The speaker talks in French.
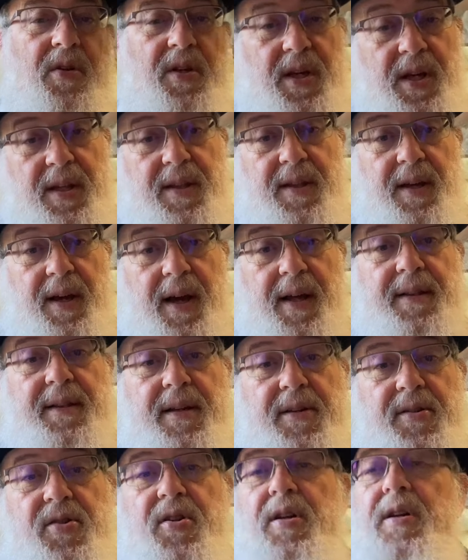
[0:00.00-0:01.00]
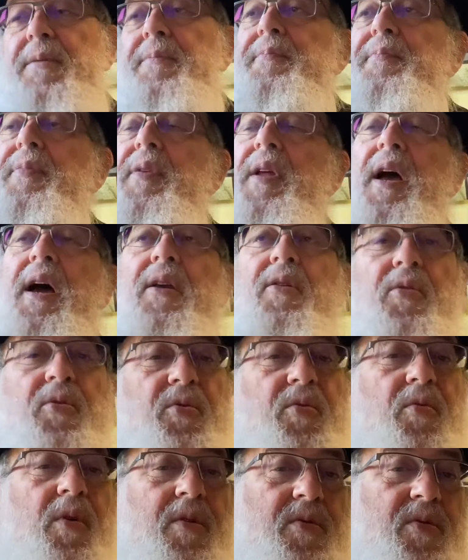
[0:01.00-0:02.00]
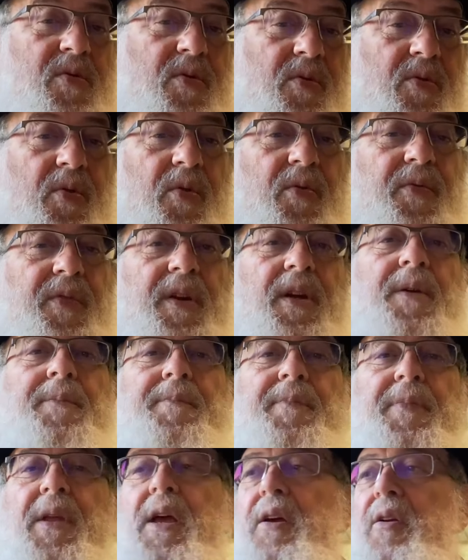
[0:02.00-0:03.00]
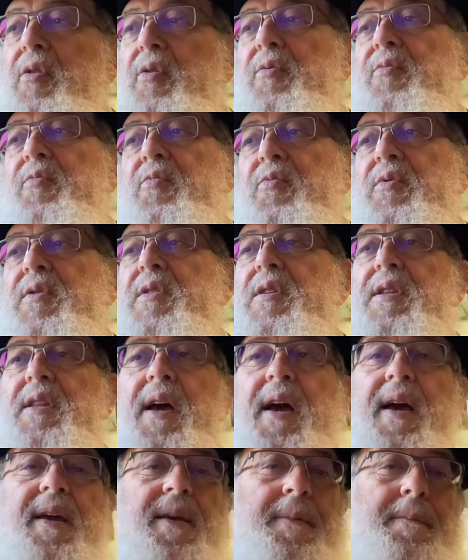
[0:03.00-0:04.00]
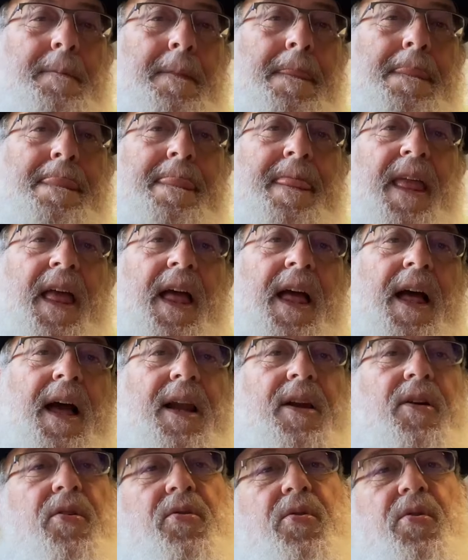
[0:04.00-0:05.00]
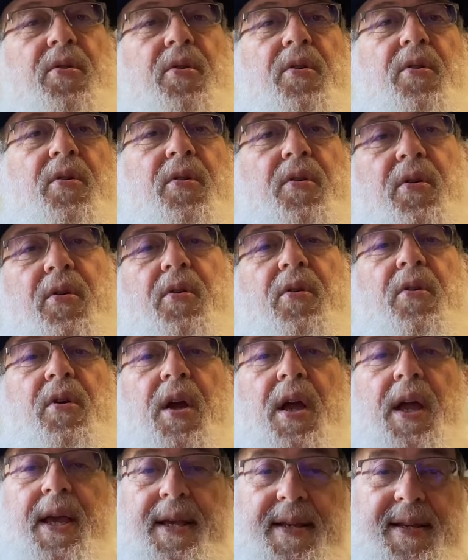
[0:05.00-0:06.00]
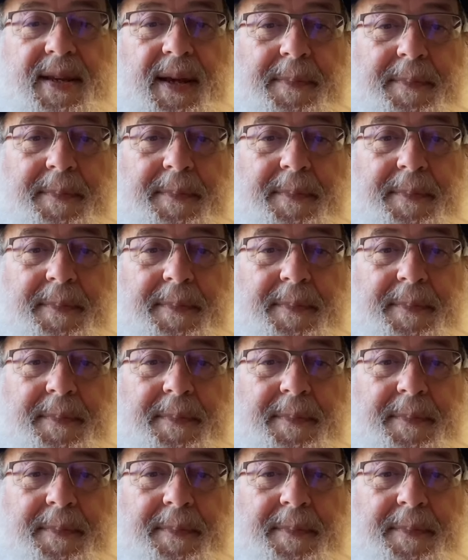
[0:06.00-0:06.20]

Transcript: qui étaient rattachés à l'endroit où se trouvait le mont Sinaï, alors que euh, sa